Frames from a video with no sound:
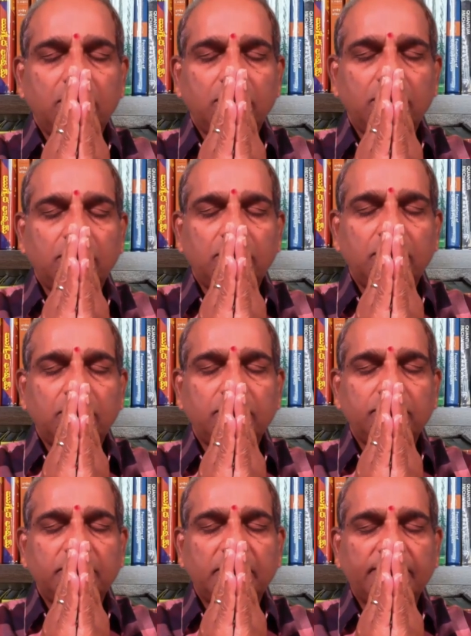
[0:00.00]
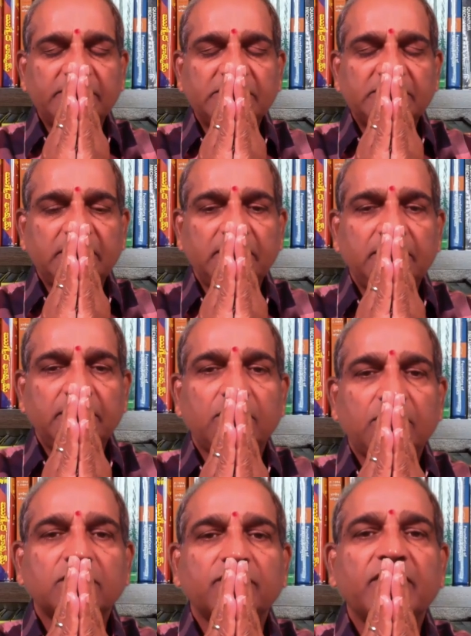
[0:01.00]
ఓం నమస్తే నేను
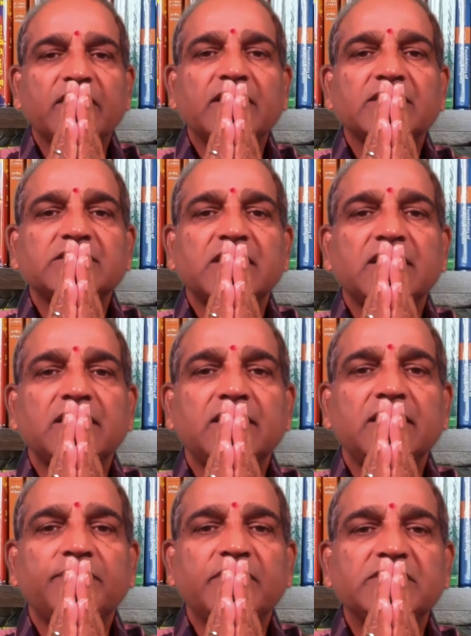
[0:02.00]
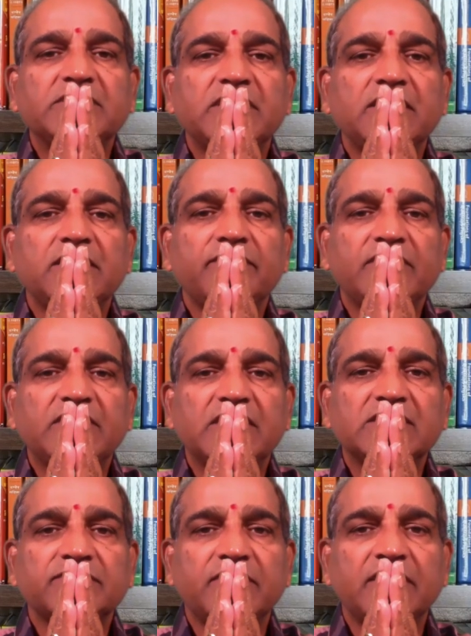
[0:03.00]
డాక్టర్ వెంకటాచాగంటి ప్రెసిడెంట్
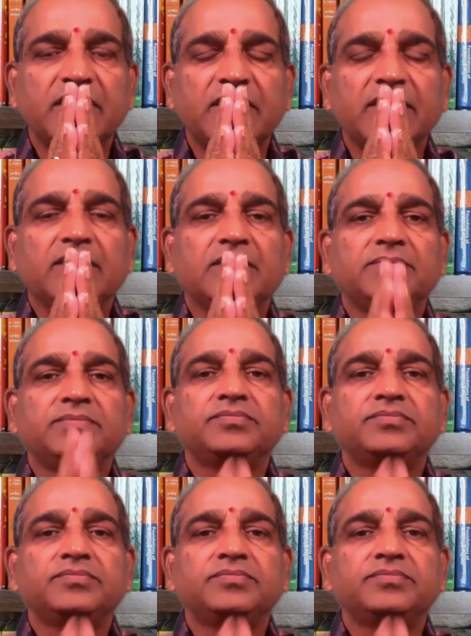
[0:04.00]
వేదాస్ వరల్డ్ ఇంక్